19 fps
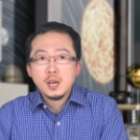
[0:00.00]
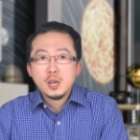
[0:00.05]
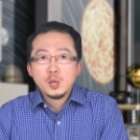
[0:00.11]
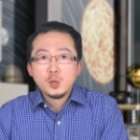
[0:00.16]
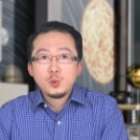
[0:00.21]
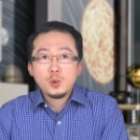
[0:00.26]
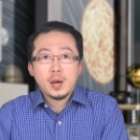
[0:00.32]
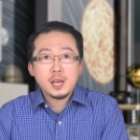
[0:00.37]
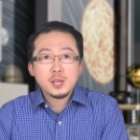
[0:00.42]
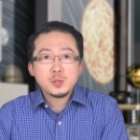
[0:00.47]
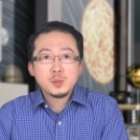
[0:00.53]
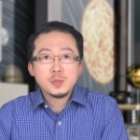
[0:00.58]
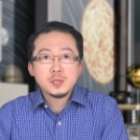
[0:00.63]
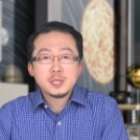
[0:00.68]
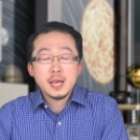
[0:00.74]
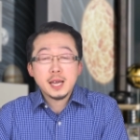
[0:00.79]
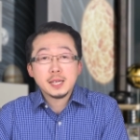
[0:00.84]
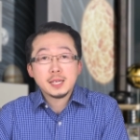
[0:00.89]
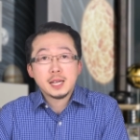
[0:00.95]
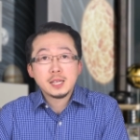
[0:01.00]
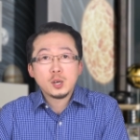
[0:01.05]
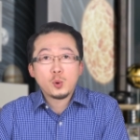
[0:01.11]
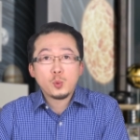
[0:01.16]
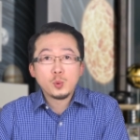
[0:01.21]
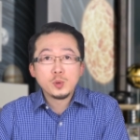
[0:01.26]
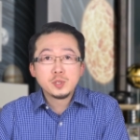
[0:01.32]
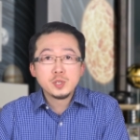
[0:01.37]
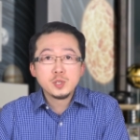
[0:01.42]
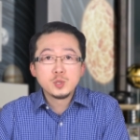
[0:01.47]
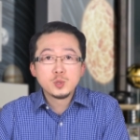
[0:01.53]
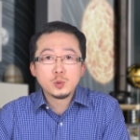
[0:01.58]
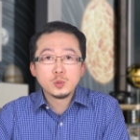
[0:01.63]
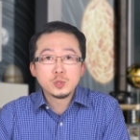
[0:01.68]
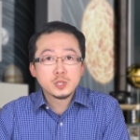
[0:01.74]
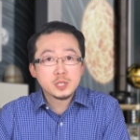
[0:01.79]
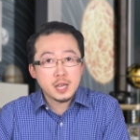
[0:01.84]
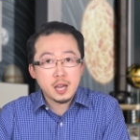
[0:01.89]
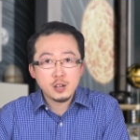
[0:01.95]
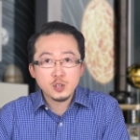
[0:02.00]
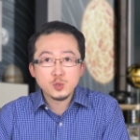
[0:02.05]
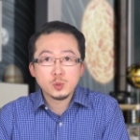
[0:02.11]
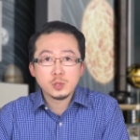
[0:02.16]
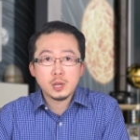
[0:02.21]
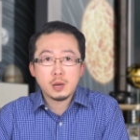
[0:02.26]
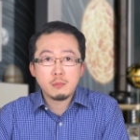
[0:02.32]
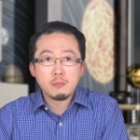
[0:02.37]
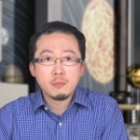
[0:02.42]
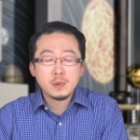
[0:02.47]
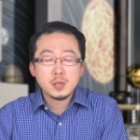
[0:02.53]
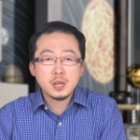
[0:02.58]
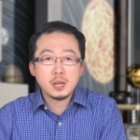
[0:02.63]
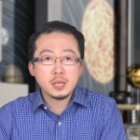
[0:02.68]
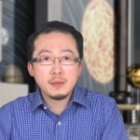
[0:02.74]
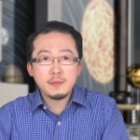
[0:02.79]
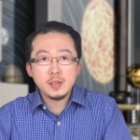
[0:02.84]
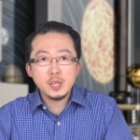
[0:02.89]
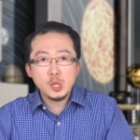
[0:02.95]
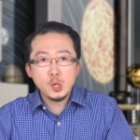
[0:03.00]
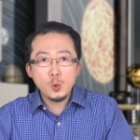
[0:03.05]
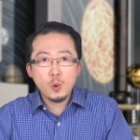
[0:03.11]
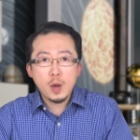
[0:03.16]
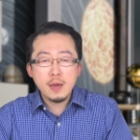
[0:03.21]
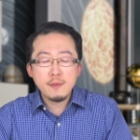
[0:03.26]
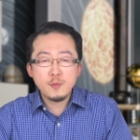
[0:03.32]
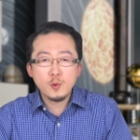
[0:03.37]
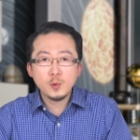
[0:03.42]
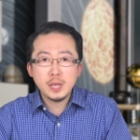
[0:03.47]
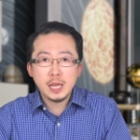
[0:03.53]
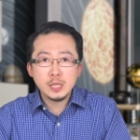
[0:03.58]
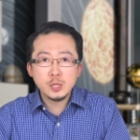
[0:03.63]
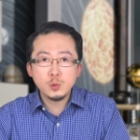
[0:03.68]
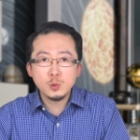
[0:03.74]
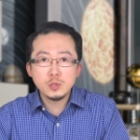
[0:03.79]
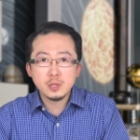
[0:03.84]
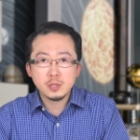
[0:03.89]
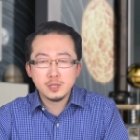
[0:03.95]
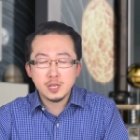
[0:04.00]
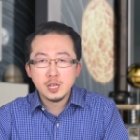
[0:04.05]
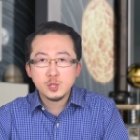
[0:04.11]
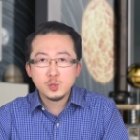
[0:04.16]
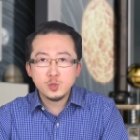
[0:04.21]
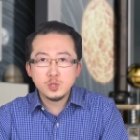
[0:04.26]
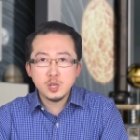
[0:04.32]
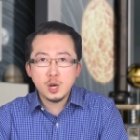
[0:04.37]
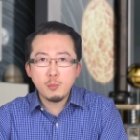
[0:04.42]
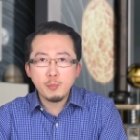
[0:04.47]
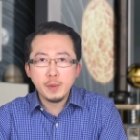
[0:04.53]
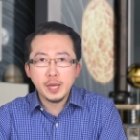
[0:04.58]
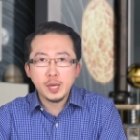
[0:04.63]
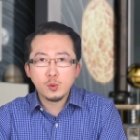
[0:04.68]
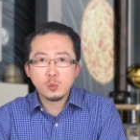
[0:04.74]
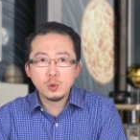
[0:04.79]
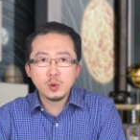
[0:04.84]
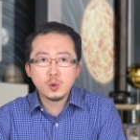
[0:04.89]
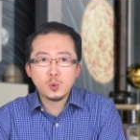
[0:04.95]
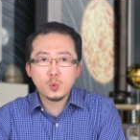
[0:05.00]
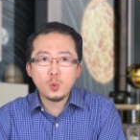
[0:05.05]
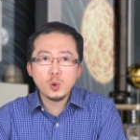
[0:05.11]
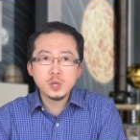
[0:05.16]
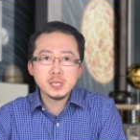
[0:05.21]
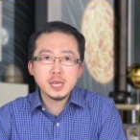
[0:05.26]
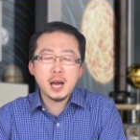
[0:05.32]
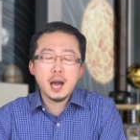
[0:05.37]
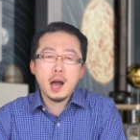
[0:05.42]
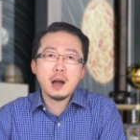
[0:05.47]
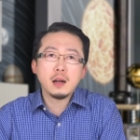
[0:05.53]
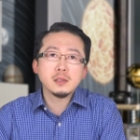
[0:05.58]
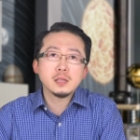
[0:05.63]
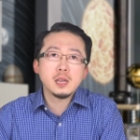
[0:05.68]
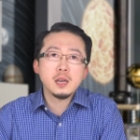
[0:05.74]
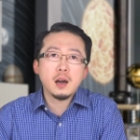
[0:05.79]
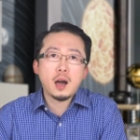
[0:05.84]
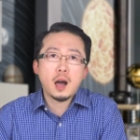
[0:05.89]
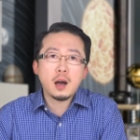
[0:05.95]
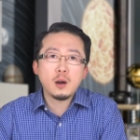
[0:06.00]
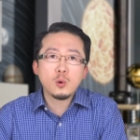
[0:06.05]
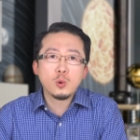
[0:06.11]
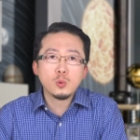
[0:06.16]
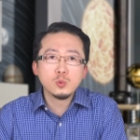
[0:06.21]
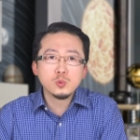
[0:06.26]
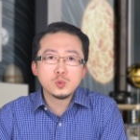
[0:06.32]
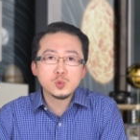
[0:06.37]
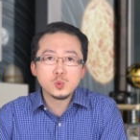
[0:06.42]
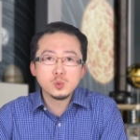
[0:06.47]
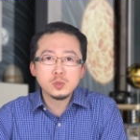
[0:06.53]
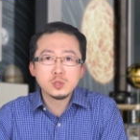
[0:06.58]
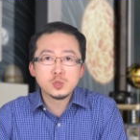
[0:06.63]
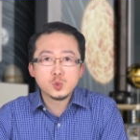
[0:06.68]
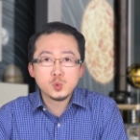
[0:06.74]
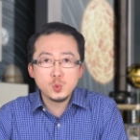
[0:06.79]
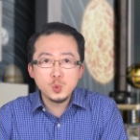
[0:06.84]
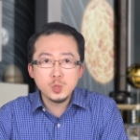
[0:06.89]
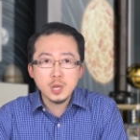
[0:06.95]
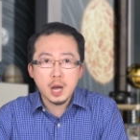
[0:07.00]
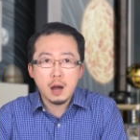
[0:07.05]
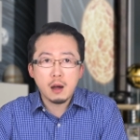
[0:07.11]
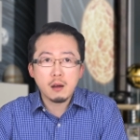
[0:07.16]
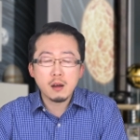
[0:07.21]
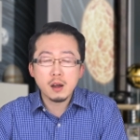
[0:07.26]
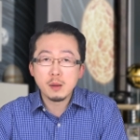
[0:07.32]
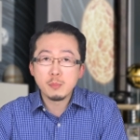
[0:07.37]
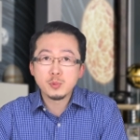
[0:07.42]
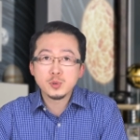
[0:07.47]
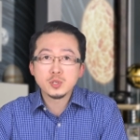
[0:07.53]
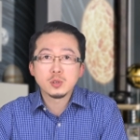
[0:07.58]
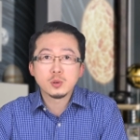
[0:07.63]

约翰逊在给他的回信中这样说道：“让那位 U F O 研究者呢去找美国国家航天航空局的局长，而不是